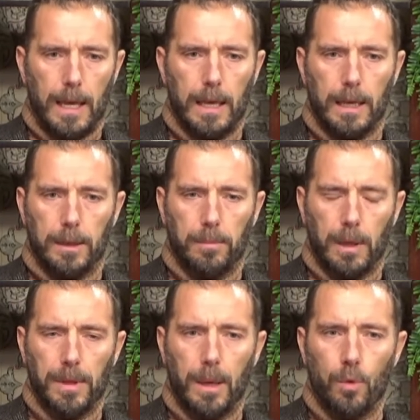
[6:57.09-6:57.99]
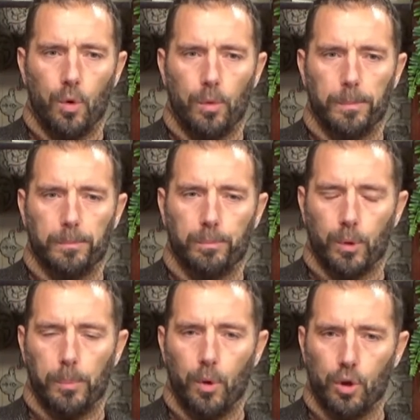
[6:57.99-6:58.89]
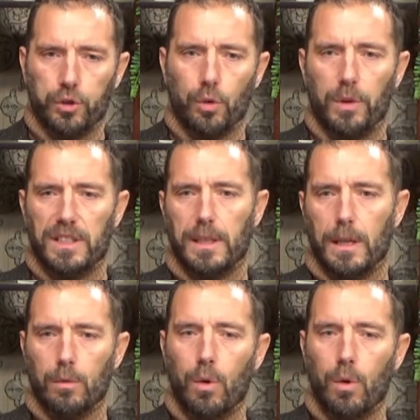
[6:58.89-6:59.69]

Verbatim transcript: eh, abbiamo mm, proposto questa